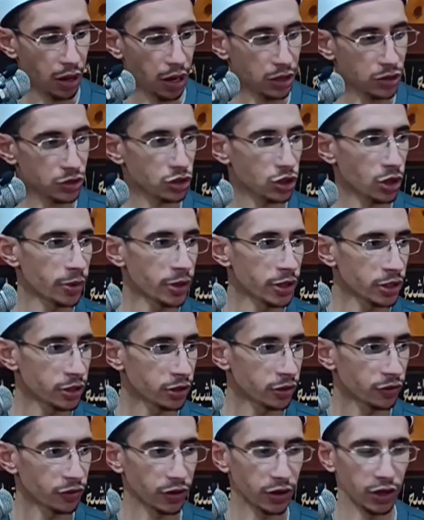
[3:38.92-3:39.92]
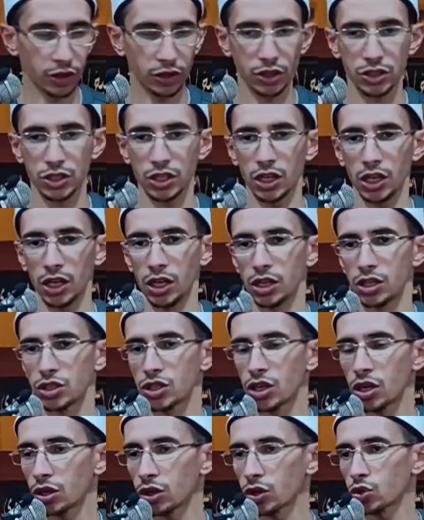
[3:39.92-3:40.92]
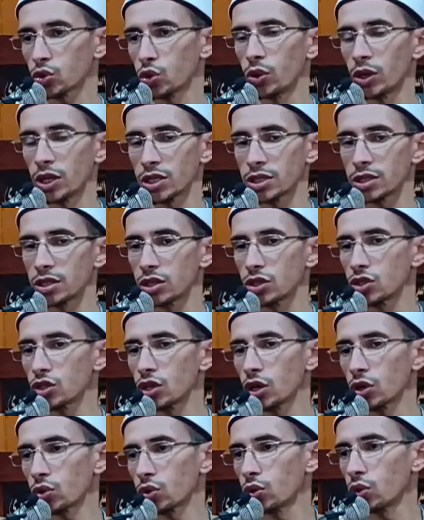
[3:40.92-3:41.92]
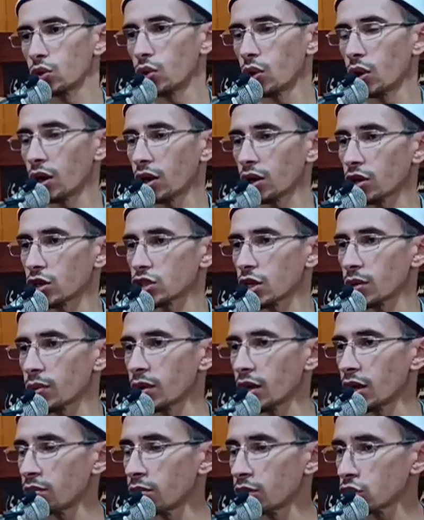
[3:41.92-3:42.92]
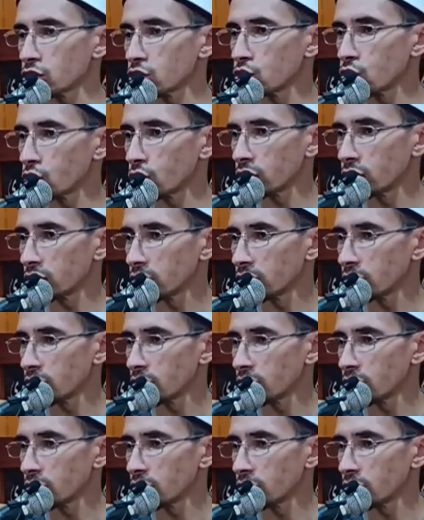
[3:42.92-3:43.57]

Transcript: الصبي فلا تصح إجارته ولا استئجاره خرج به المجنون